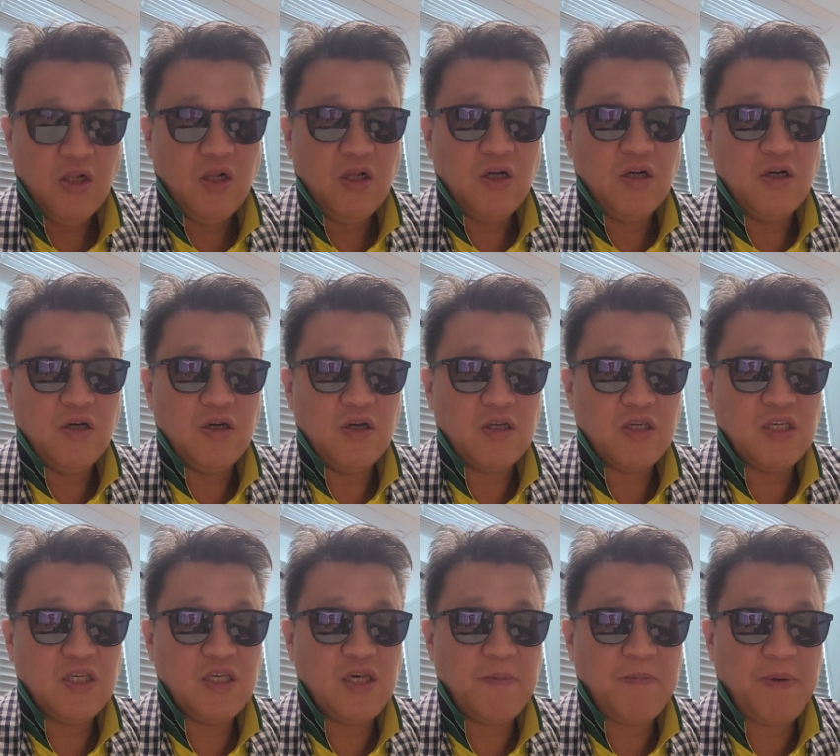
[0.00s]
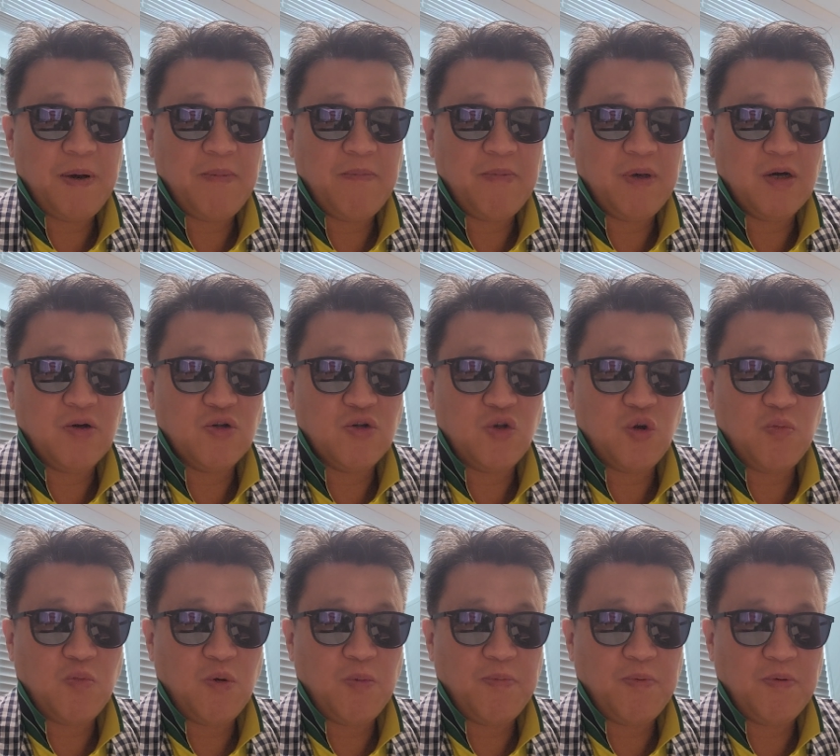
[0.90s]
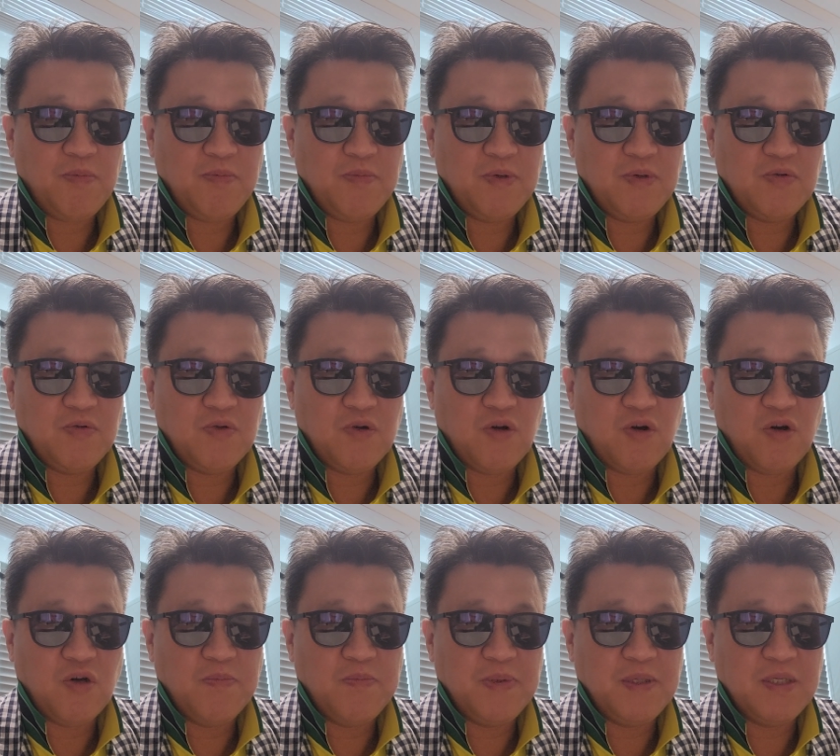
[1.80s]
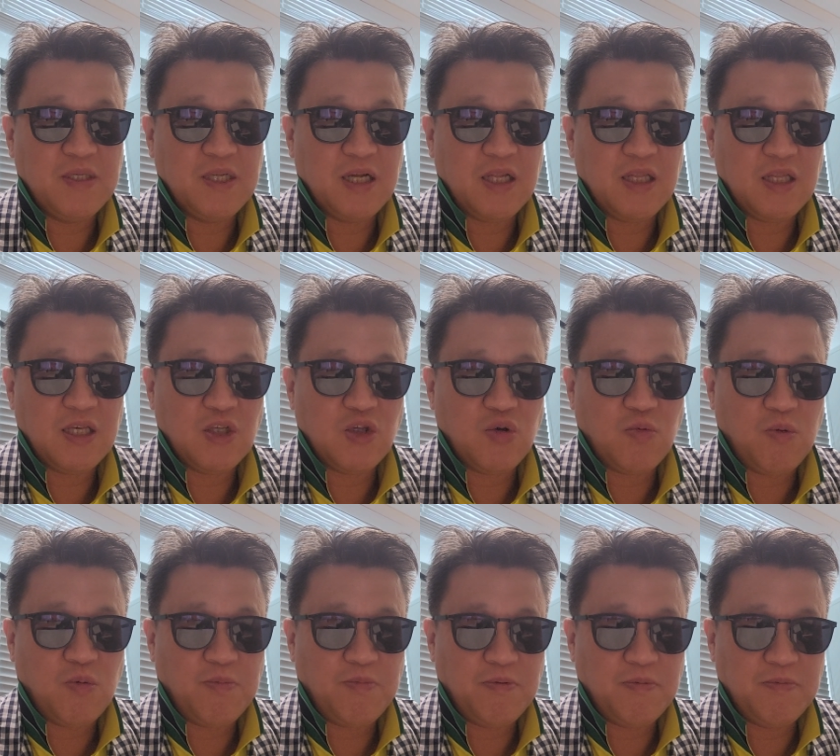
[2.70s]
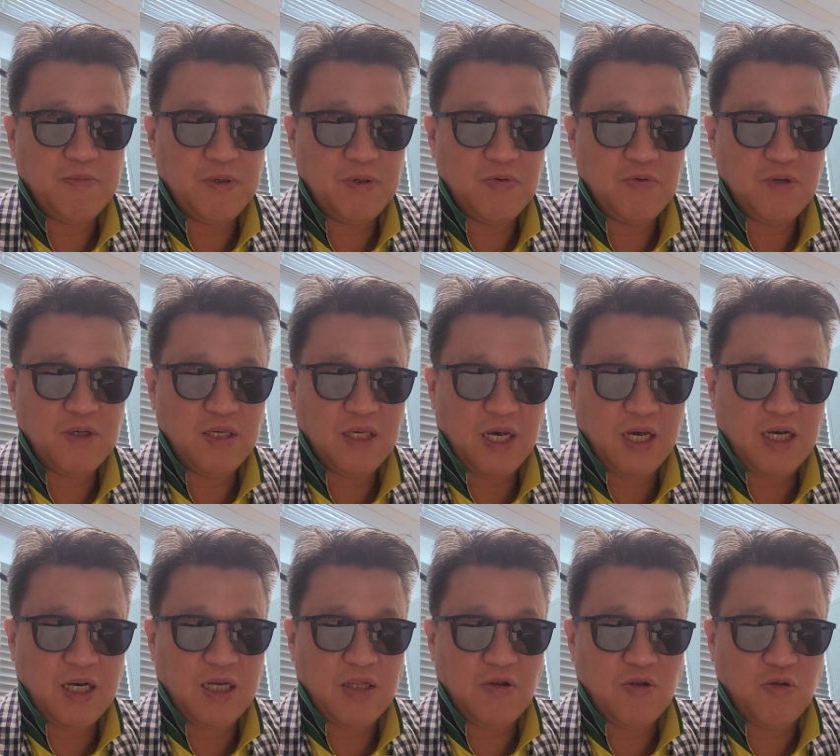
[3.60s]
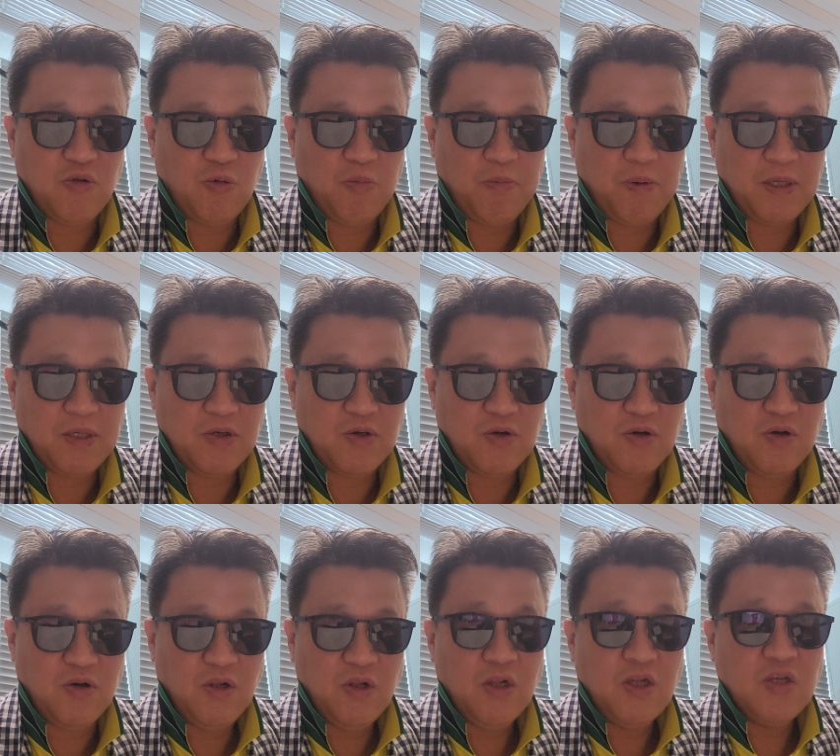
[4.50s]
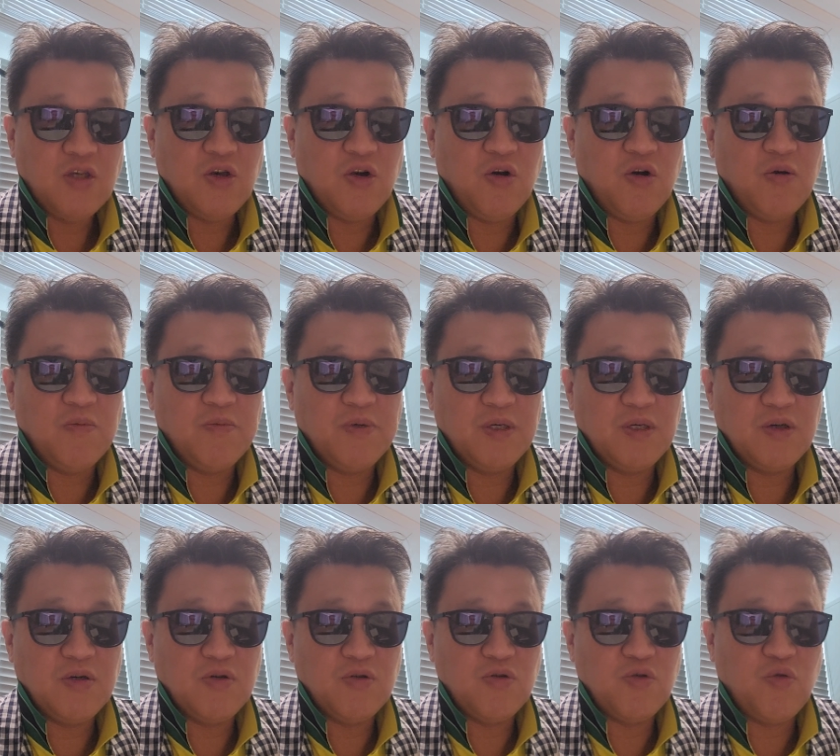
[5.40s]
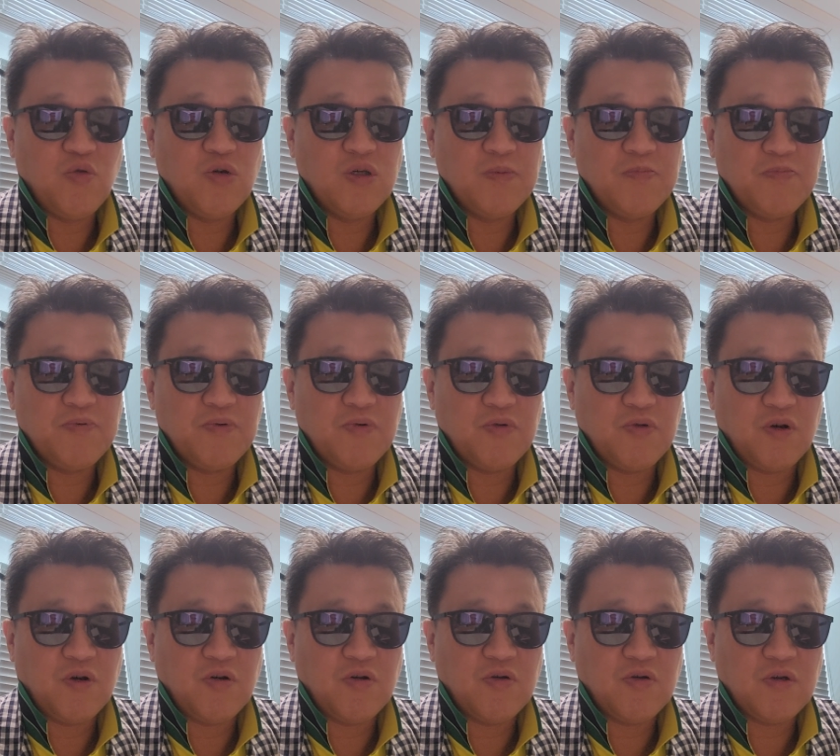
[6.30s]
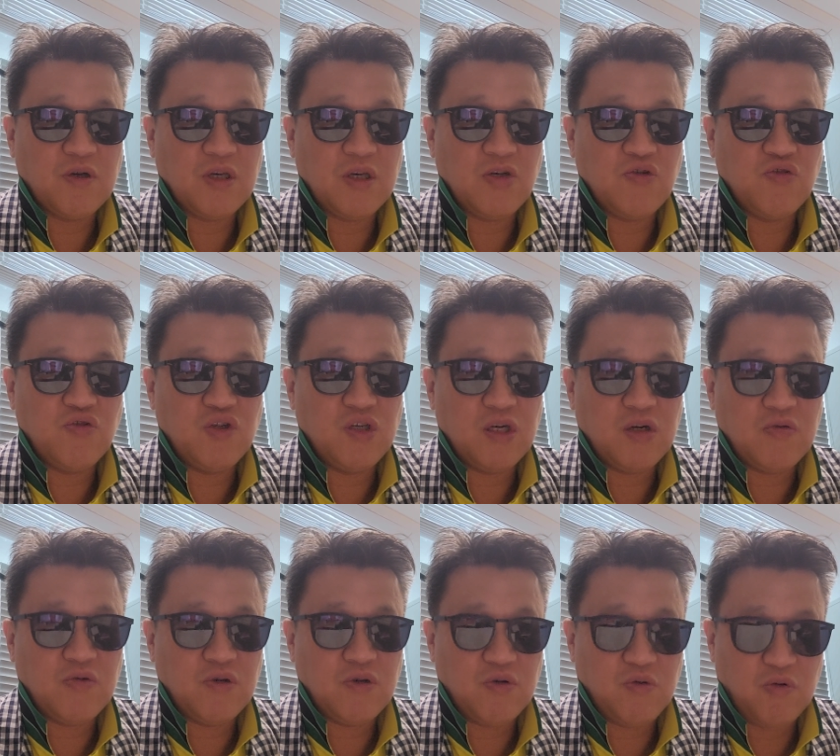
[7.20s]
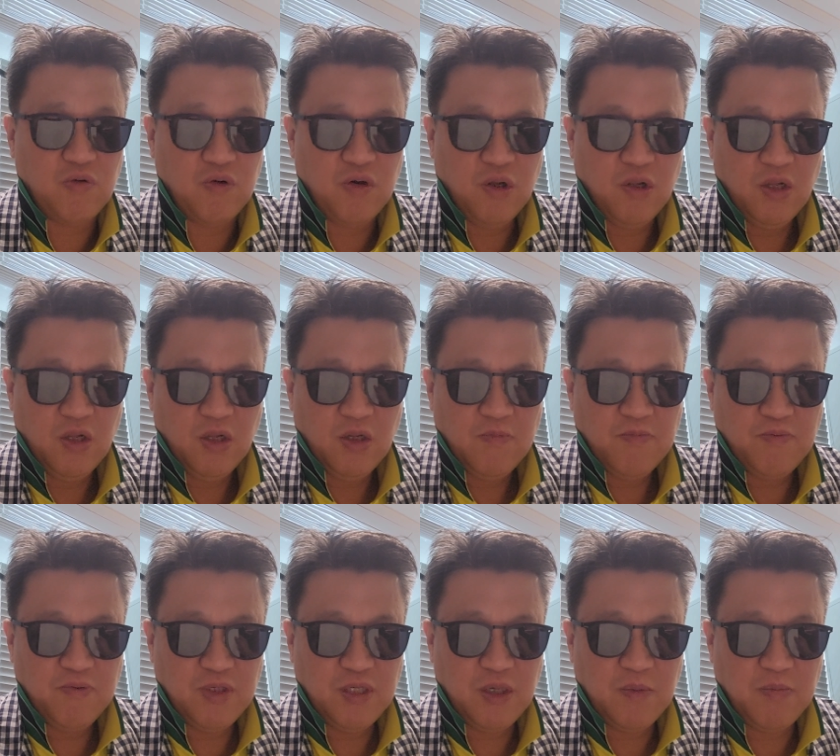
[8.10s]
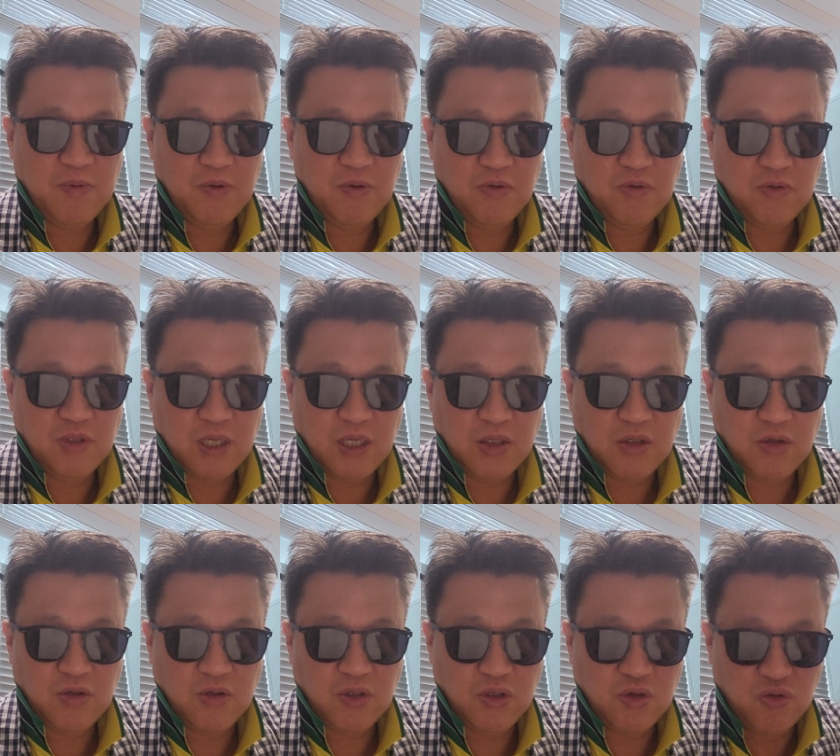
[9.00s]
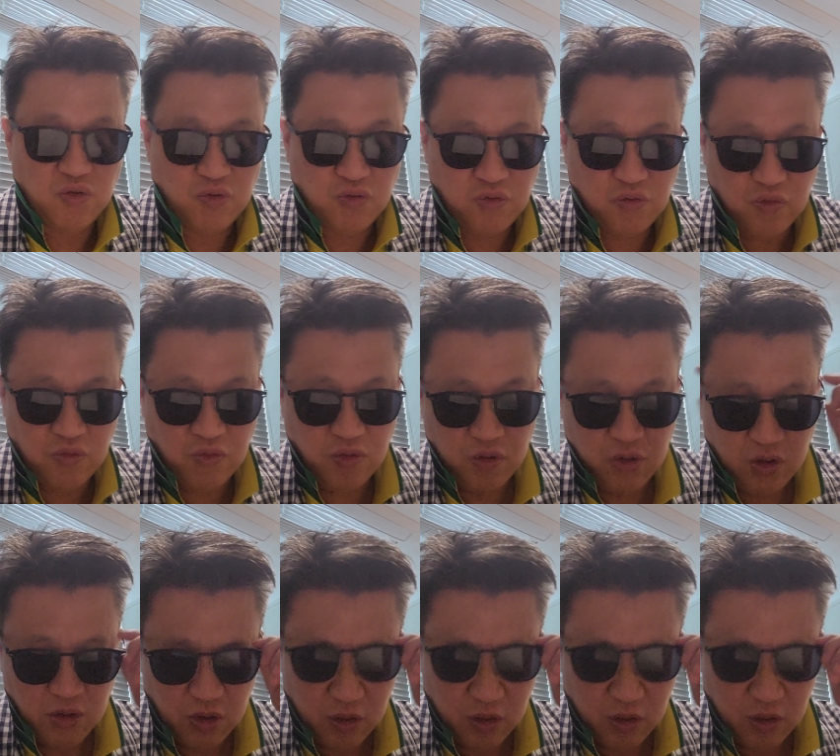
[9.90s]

어, 기계 판매하고 소모품 비율은 거의 비슷한데 소모품 비율이 약간 더 높아서 영업이익률도 50% 넘게 유지하고 있고 부채 비율도 작년 기준으로